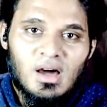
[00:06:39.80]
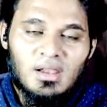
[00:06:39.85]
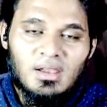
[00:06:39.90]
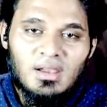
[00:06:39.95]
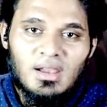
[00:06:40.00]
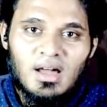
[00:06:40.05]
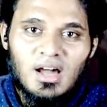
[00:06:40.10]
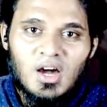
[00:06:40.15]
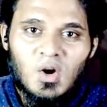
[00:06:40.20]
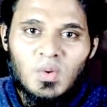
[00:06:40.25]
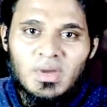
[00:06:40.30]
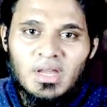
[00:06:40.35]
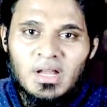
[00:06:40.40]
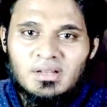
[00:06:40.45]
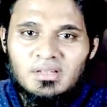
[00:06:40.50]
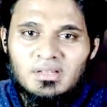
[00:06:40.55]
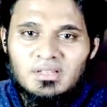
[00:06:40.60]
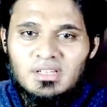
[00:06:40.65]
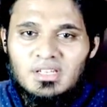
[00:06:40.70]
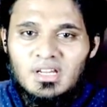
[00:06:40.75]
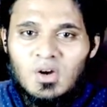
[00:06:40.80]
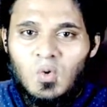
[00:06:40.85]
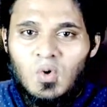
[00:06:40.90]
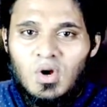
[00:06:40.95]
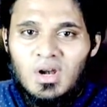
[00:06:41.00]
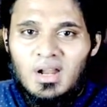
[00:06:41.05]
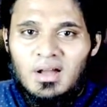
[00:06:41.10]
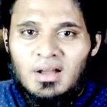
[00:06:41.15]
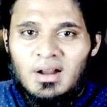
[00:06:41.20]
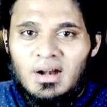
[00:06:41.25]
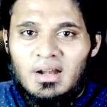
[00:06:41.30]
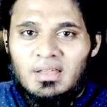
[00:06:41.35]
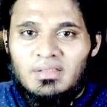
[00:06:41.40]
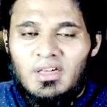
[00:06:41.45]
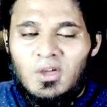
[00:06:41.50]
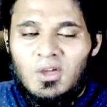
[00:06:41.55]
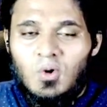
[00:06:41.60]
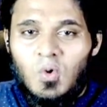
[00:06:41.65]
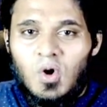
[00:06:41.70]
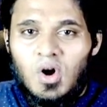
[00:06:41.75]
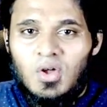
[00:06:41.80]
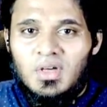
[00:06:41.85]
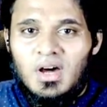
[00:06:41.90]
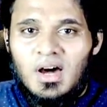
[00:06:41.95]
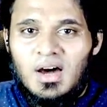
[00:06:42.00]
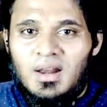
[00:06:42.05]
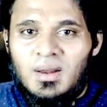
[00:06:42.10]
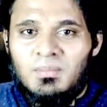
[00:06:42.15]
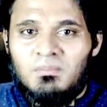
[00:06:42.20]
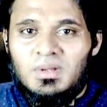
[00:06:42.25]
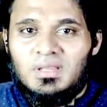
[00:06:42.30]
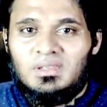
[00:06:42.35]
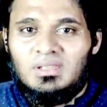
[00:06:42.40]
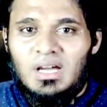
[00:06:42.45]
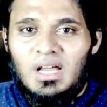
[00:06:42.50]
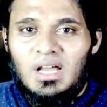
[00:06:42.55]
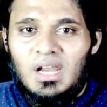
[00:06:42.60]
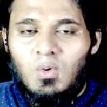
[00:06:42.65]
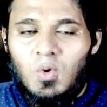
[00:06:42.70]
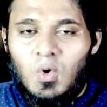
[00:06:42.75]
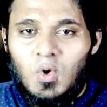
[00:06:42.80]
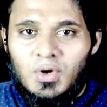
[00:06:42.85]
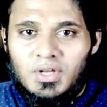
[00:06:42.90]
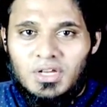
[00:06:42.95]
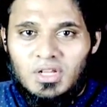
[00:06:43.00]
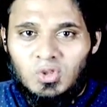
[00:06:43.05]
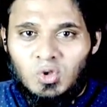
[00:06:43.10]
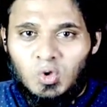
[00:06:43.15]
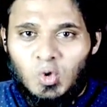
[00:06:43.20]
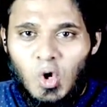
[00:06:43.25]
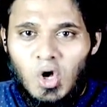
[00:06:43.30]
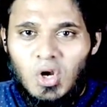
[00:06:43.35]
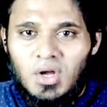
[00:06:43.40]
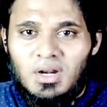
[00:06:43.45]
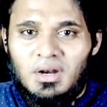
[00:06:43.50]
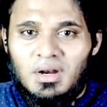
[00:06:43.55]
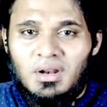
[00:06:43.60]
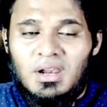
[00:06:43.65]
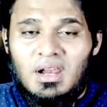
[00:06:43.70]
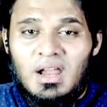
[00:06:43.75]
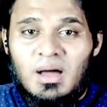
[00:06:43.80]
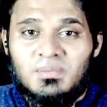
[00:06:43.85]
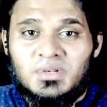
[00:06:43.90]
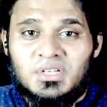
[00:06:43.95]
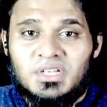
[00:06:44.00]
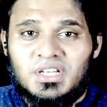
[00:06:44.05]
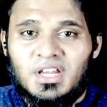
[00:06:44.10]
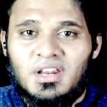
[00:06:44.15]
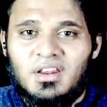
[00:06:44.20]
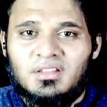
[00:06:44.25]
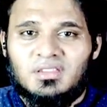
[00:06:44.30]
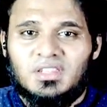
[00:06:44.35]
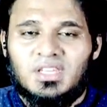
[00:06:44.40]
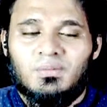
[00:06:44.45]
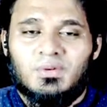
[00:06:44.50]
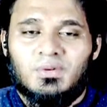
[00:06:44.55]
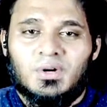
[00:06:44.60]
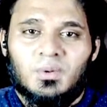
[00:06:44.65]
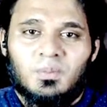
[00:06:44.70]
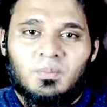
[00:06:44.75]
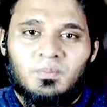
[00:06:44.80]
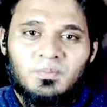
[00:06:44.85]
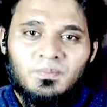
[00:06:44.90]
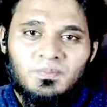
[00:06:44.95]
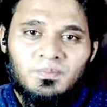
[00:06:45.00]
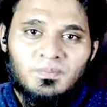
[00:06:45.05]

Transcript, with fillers: அல்லாஹுவை அஞ்சிய உள்ளங்கள் இதை ஓத ஆரம்பித்தால் அவர்களுடைய தோள்கள் எல்லாம் சிலிர்த்துவிடும்